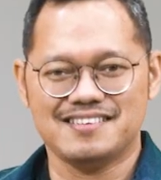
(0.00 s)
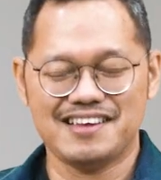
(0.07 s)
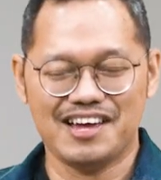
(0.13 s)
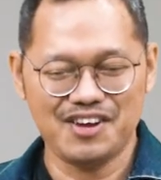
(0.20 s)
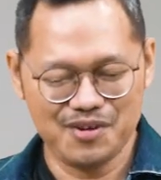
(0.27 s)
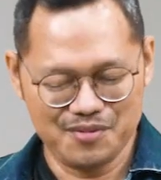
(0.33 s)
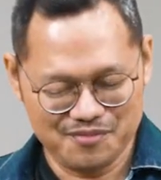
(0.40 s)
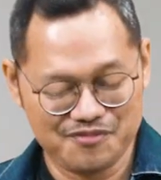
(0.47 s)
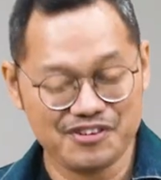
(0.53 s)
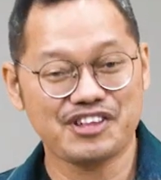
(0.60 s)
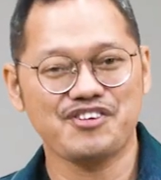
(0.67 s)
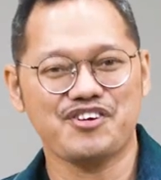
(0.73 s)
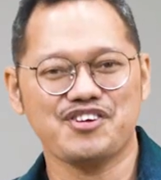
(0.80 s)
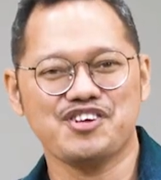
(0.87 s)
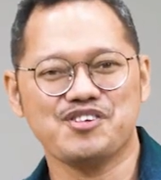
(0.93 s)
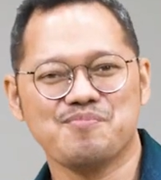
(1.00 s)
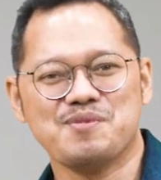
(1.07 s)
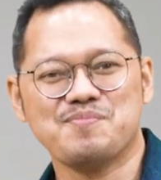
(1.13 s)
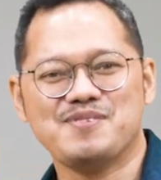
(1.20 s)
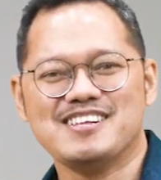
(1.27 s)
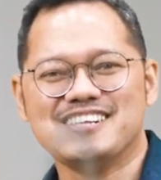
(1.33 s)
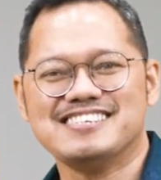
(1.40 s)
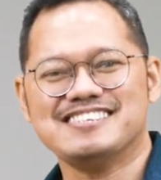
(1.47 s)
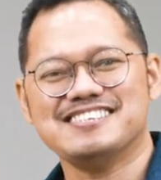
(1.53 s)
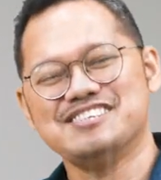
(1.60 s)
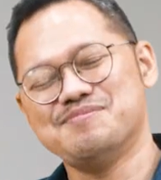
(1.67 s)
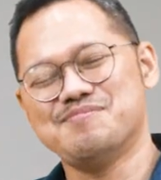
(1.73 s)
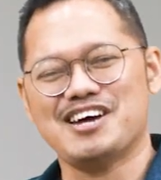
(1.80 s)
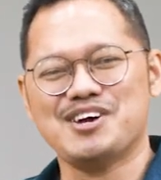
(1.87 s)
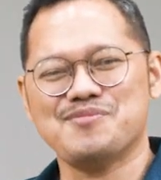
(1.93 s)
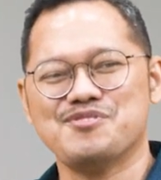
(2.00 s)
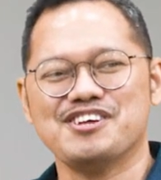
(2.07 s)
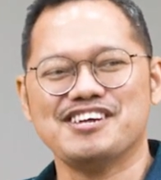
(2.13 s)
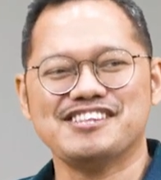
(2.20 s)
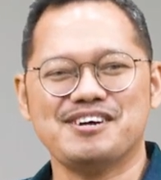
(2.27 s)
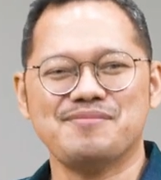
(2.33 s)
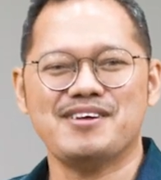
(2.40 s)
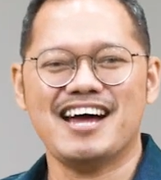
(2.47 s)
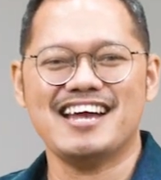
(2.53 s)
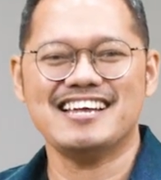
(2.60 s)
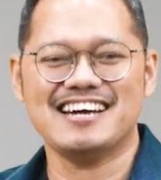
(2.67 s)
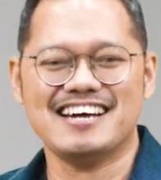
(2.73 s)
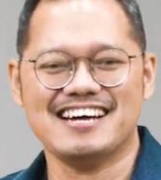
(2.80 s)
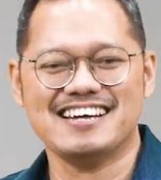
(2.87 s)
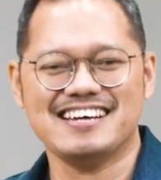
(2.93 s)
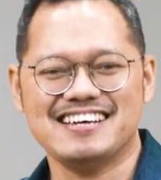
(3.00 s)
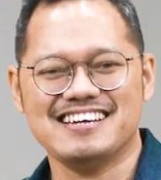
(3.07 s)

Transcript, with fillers: Shalom, victorious people, dimanapun kita berada.